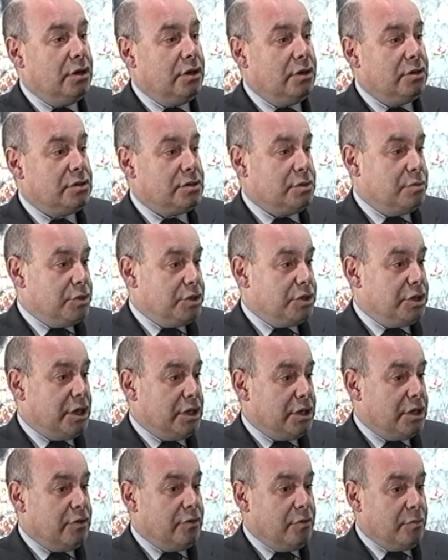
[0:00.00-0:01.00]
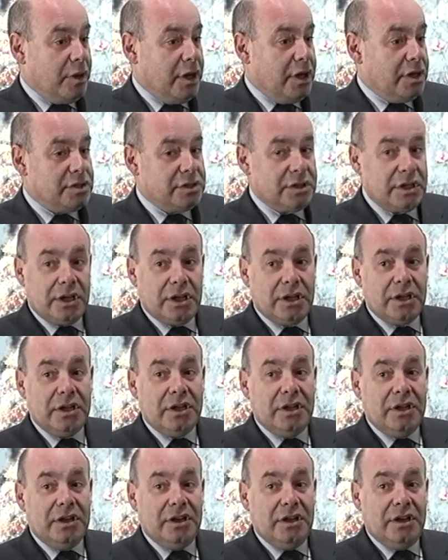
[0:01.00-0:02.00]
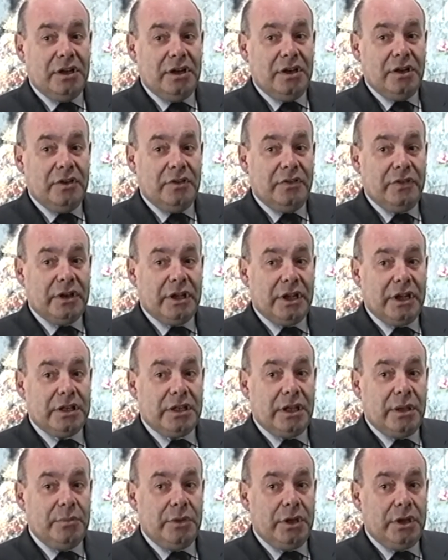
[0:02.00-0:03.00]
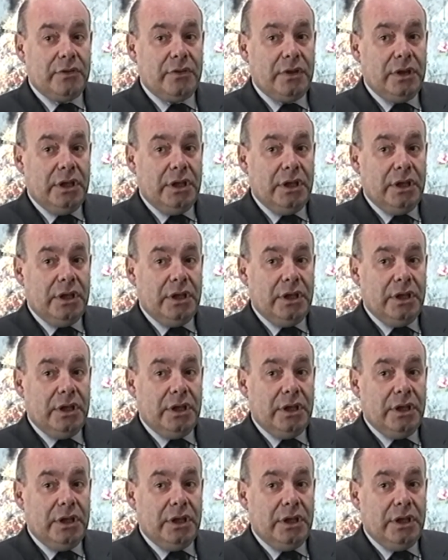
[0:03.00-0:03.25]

замечательного маэстро Фикрета Амирова.